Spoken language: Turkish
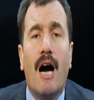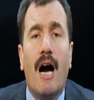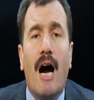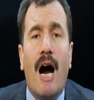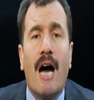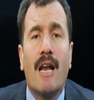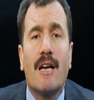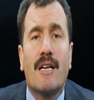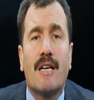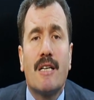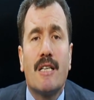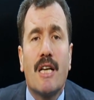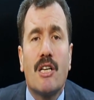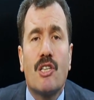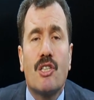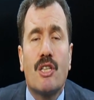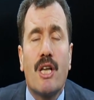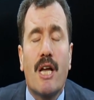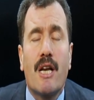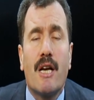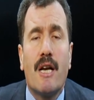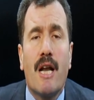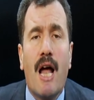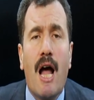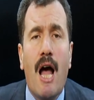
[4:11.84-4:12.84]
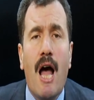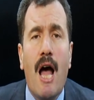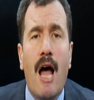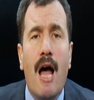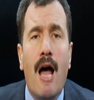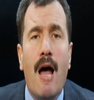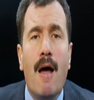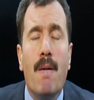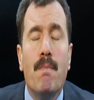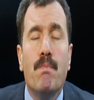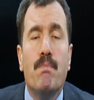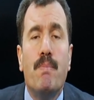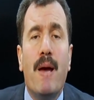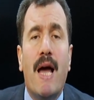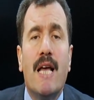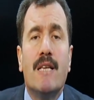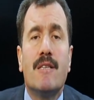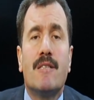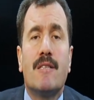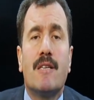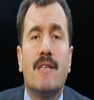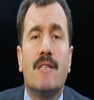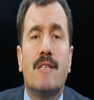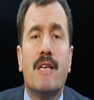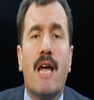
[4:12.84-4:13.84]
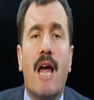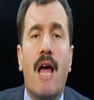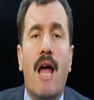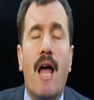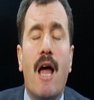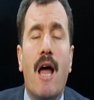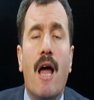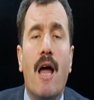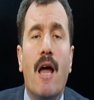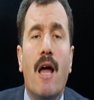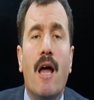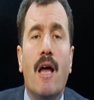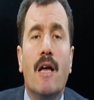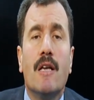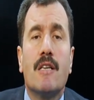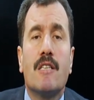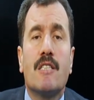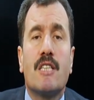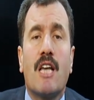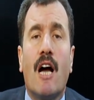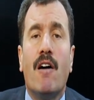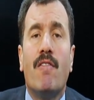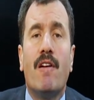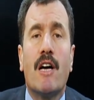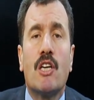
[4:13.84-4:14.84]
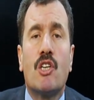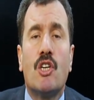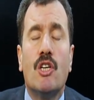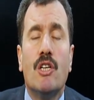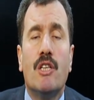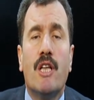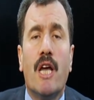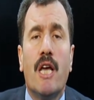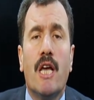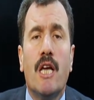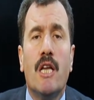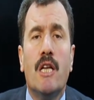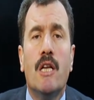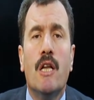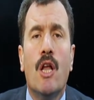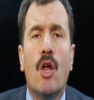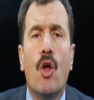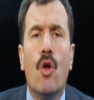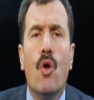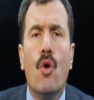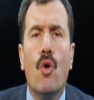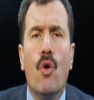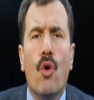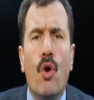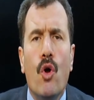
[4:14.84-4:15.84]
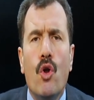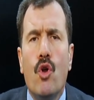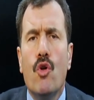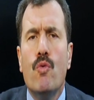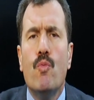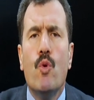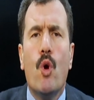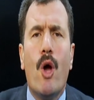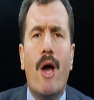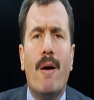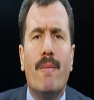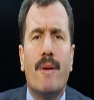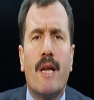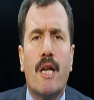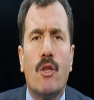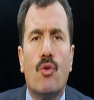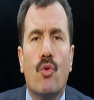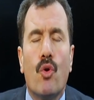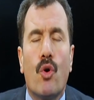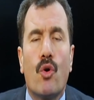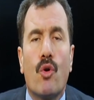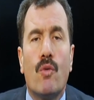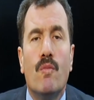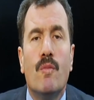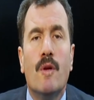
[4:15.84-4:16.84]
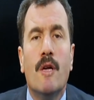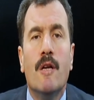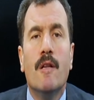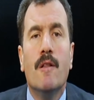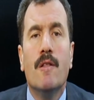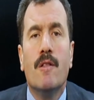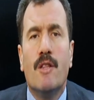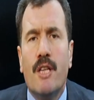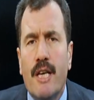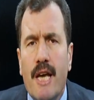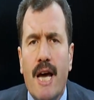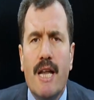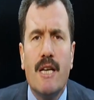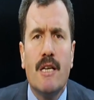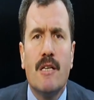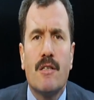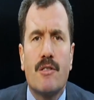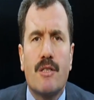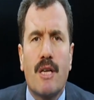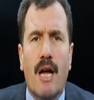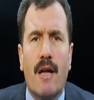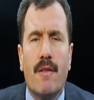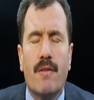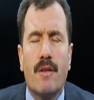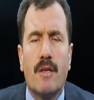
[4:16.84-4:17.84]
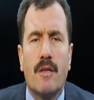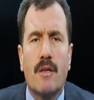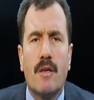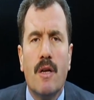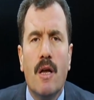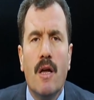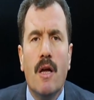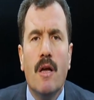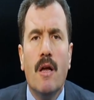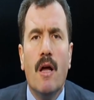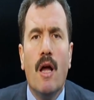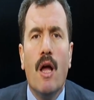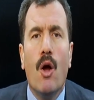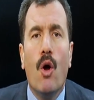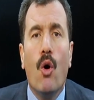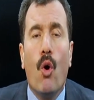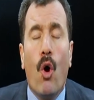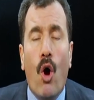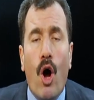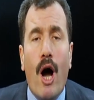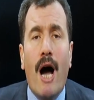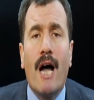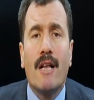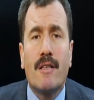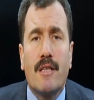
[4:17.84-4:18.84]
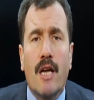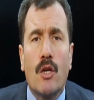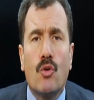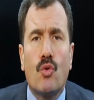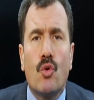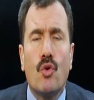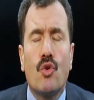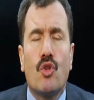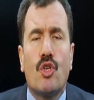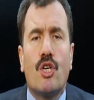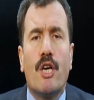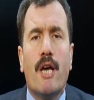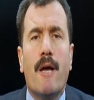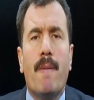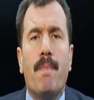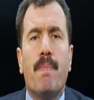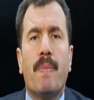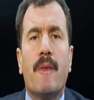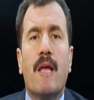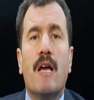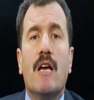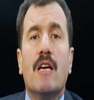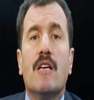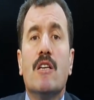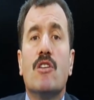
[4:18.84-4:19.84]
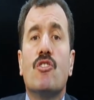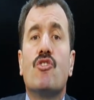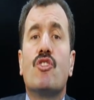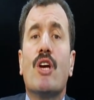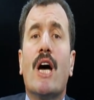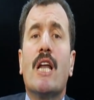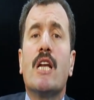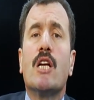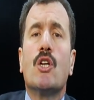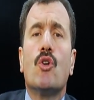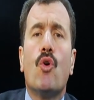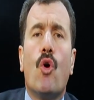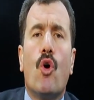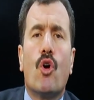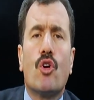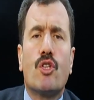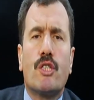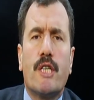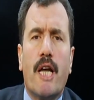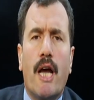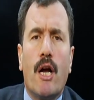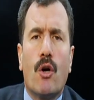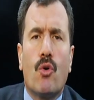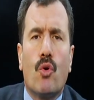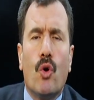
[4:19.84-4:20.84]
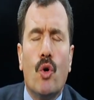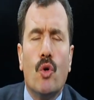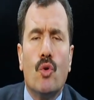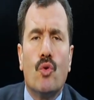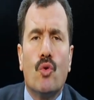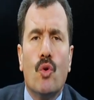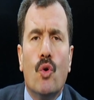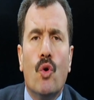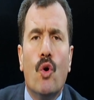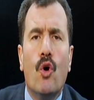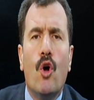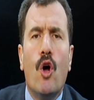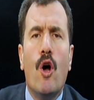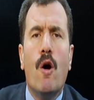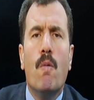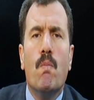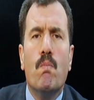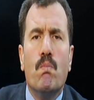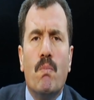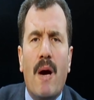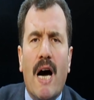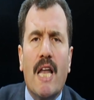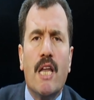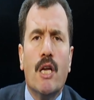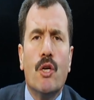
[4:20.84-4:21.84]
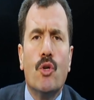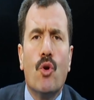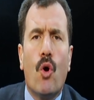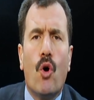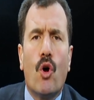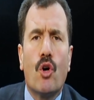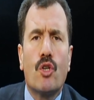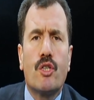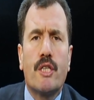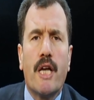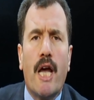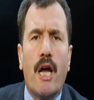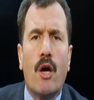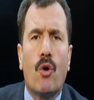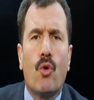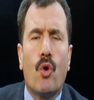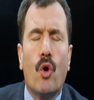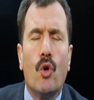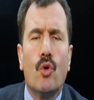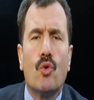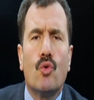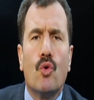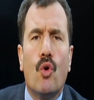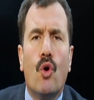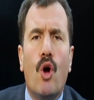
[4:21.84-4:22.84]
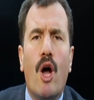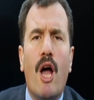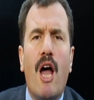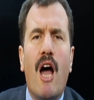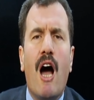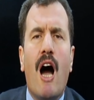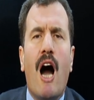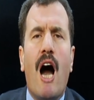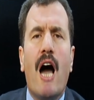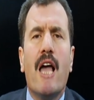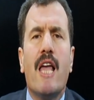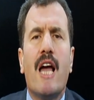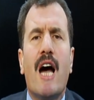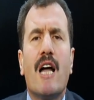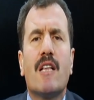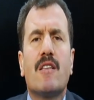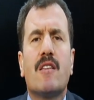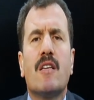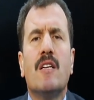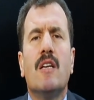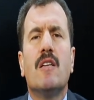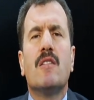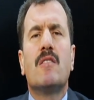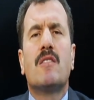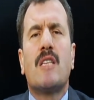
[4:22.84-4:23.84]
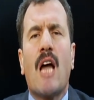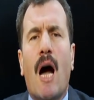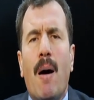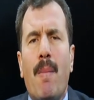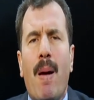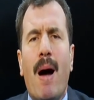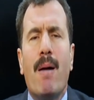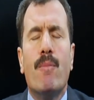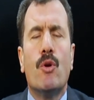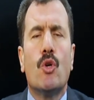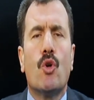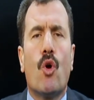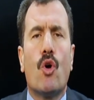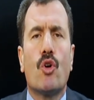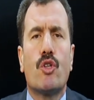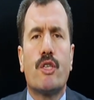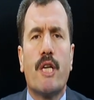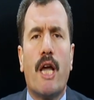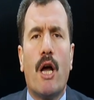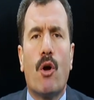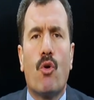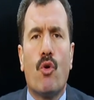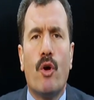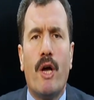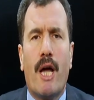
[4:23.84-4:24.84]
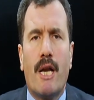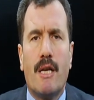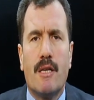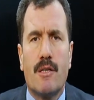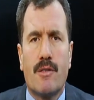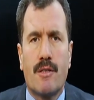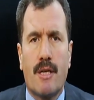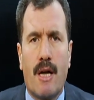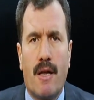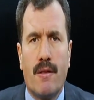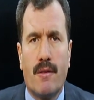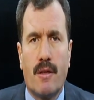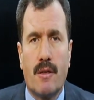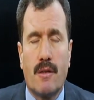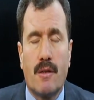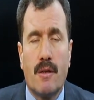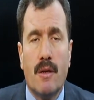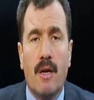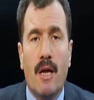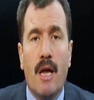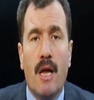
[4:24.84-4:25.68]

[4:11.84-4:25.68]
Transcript: arkadaşlarına ben size savaşı değil ölümü emrediyorum diyen insandır. O Atatürk kim? Canını ortaya koydu, malını ortaya koydu, hayatının tamamını ortaya koyan insandır.